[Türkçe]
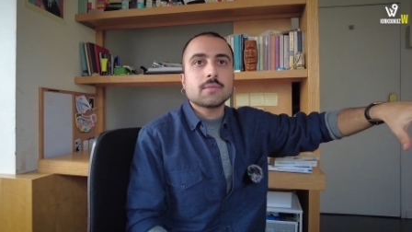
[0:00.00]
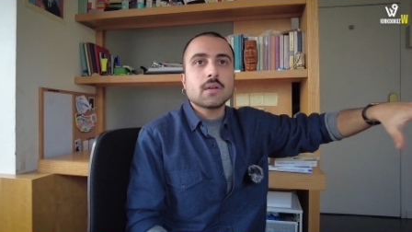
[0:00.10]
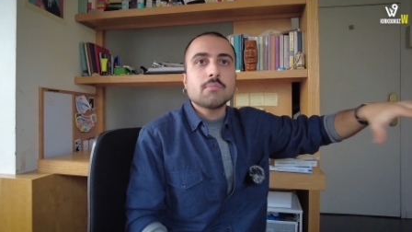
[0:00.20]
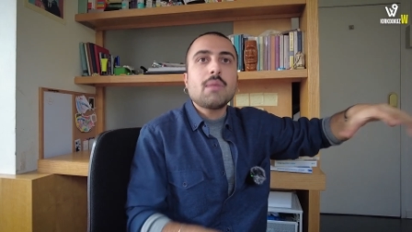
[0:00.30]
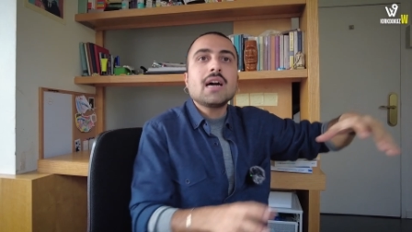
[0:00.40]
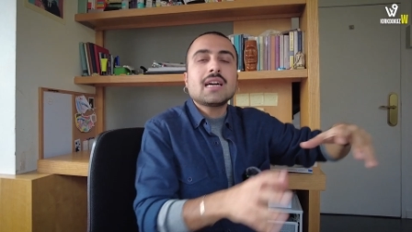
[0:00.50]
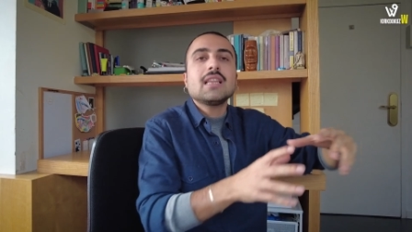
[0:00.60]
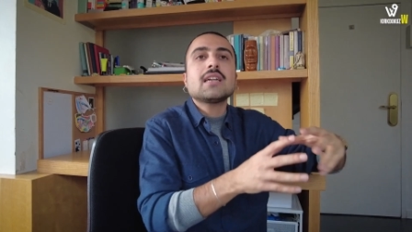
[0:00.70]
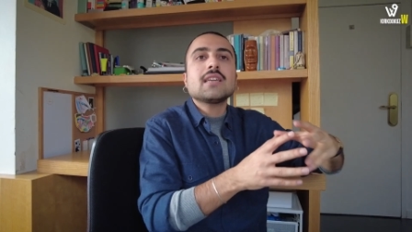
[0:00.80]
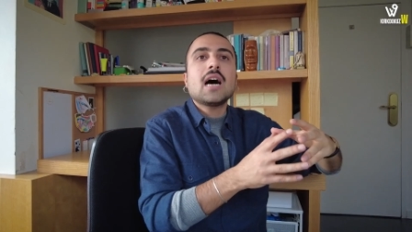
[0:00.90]
Hı hı.
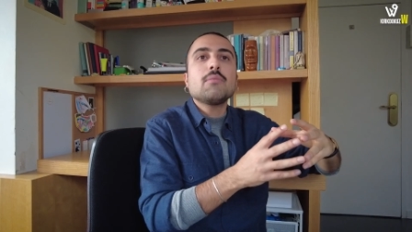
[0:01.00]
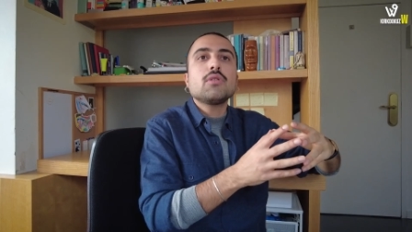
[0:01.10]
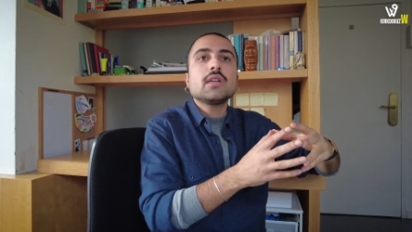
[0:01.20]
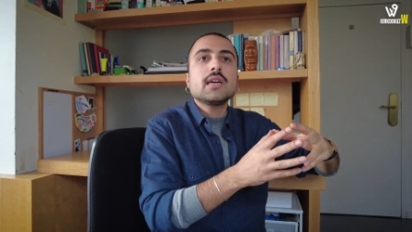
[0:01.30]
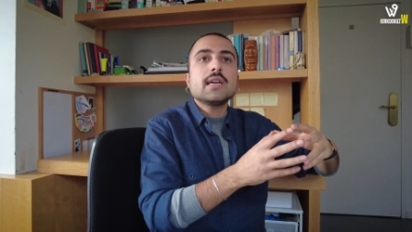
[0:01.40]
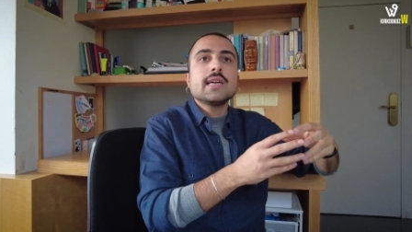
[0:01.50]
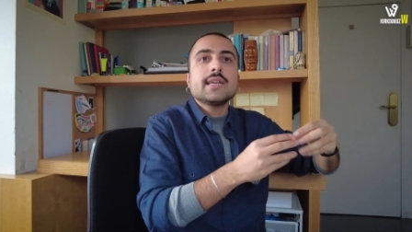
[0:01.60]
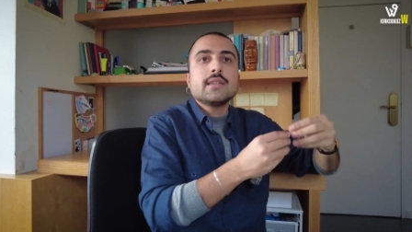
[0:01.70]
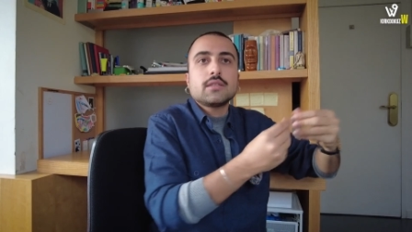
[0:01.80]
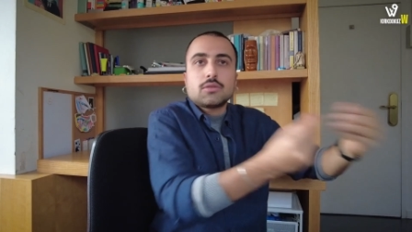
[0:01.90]
Bankalar daha böyle
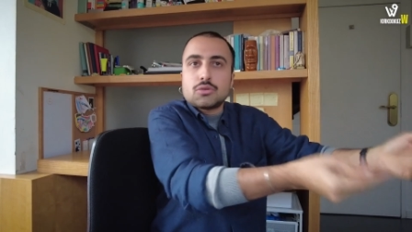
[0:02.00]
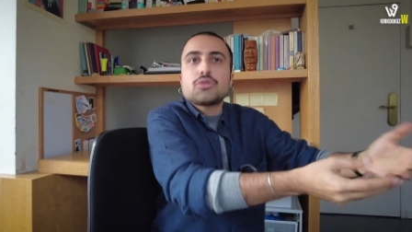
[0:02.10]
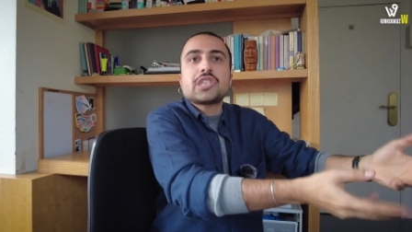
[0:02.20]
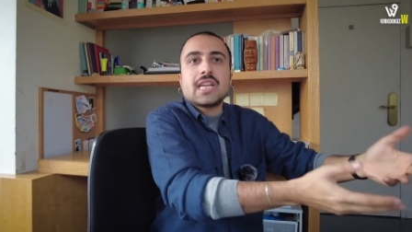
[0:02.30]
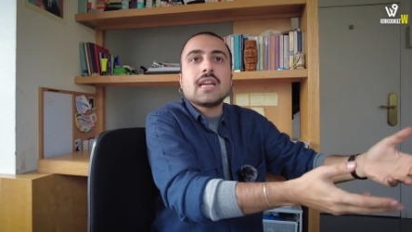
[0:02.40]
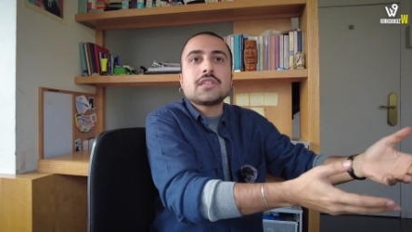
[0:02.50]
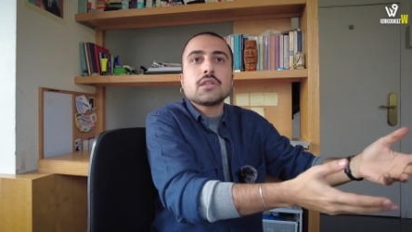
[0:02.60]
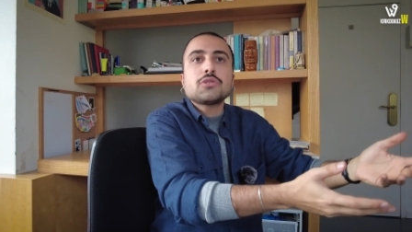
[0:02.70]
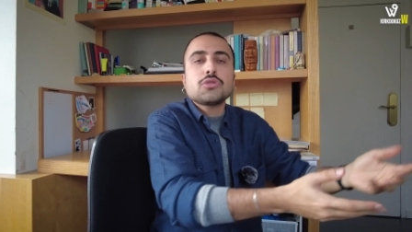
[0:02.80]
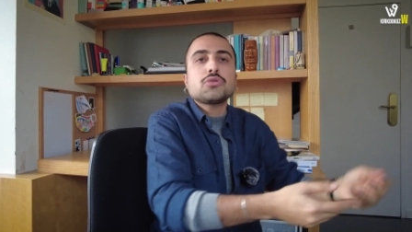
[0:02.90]
e, küçük şeylerle
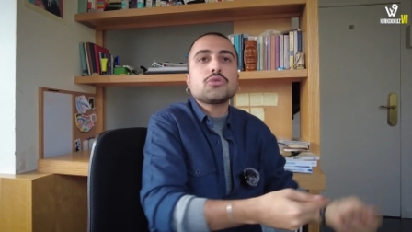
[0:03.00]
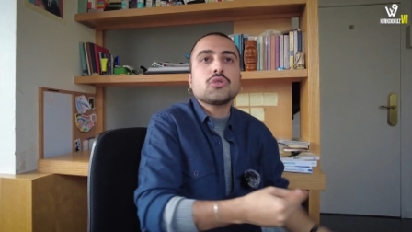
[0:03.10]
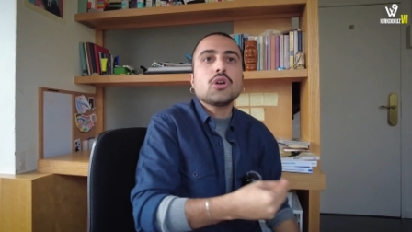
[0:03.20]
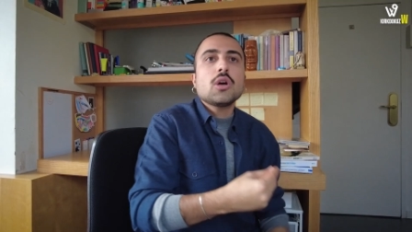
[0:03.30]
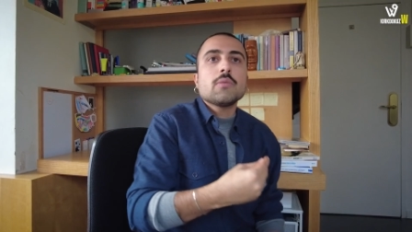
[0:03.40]
çalışıyor. Çünkü